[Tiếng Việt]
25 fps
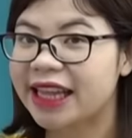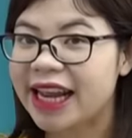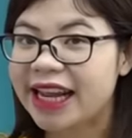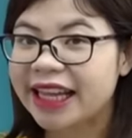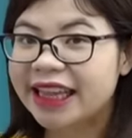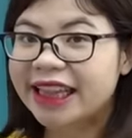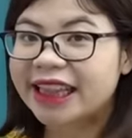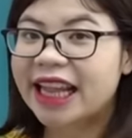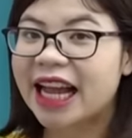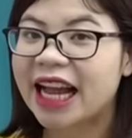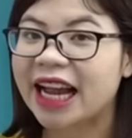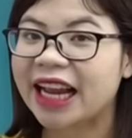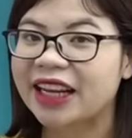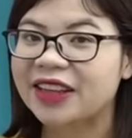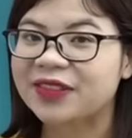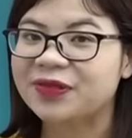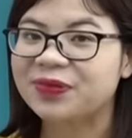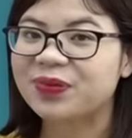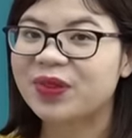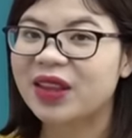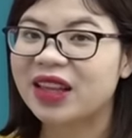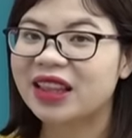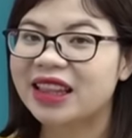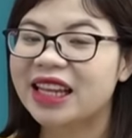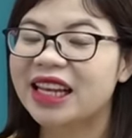thịt này.
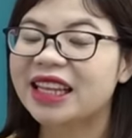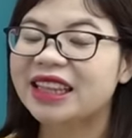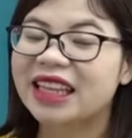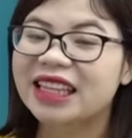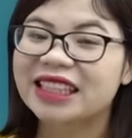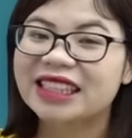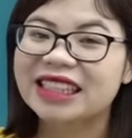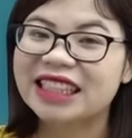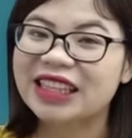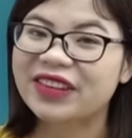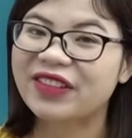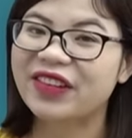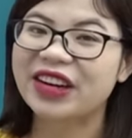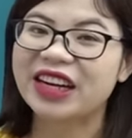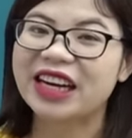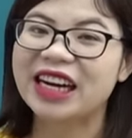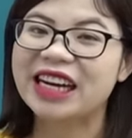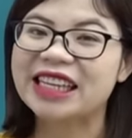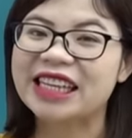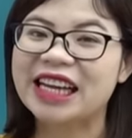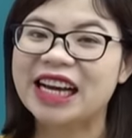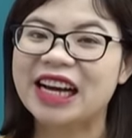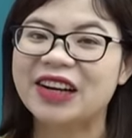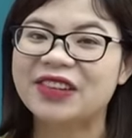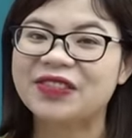Thịt là gì nhỉ mọi
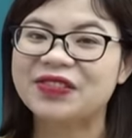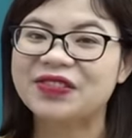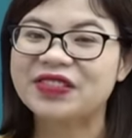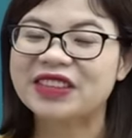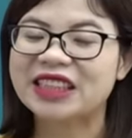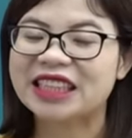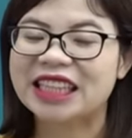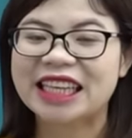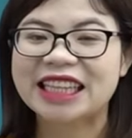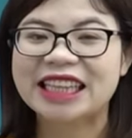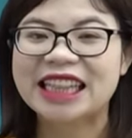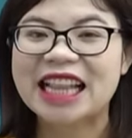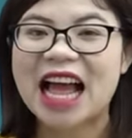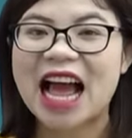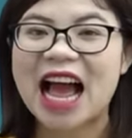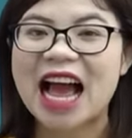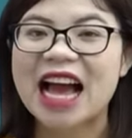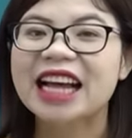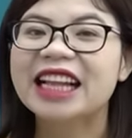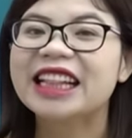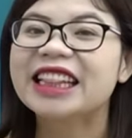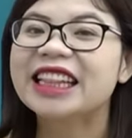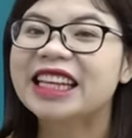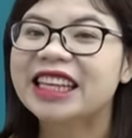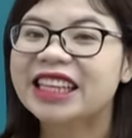người nhỉ? thịt
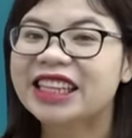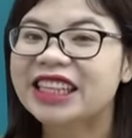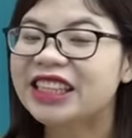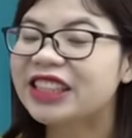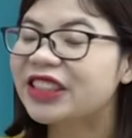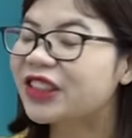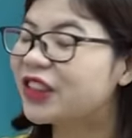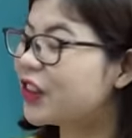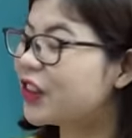lá ni cự